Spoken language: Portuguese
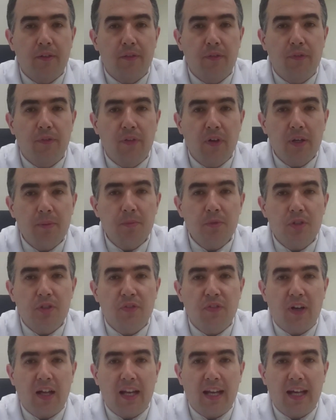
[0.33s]

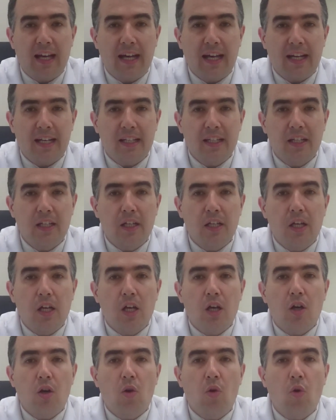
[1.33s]
Vamos falar
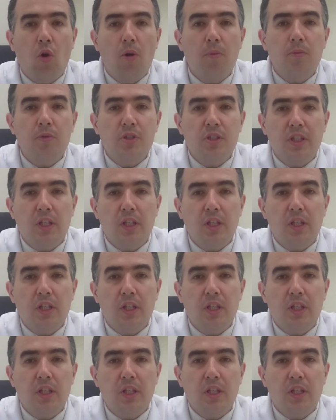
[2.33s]
como